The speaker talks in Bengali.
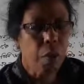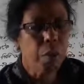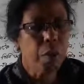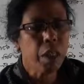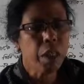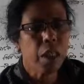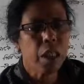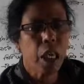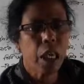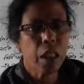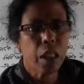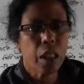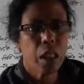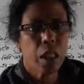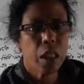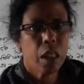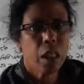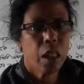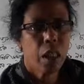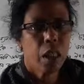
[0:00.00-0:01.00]
আমরা জানি
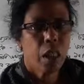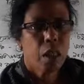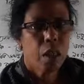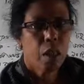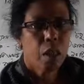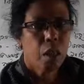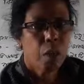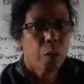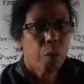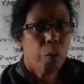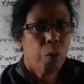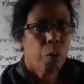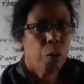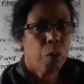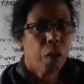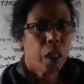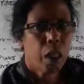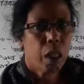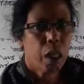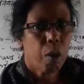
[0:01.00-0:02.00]

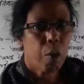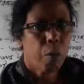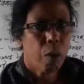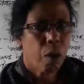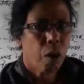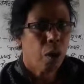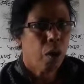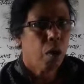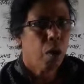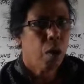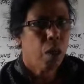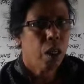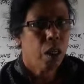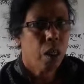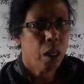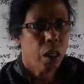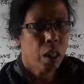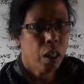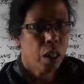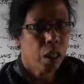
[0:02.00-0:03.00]
ফুল থেকে ফল হয়